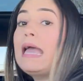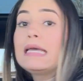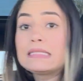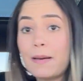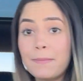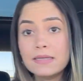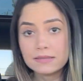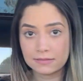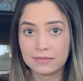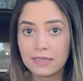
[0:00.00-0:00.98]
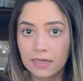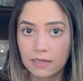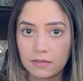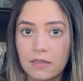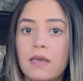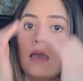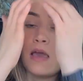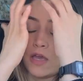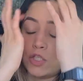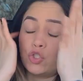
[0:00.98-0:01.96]
Está bastante grande.
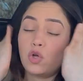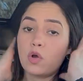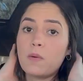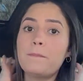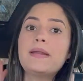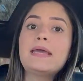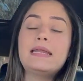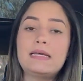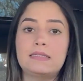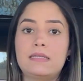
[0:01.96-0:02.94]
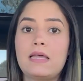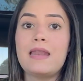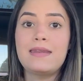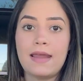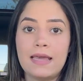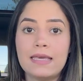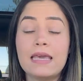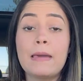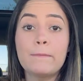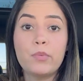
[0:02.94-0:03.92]
Yo lo compré en la tienda Nike en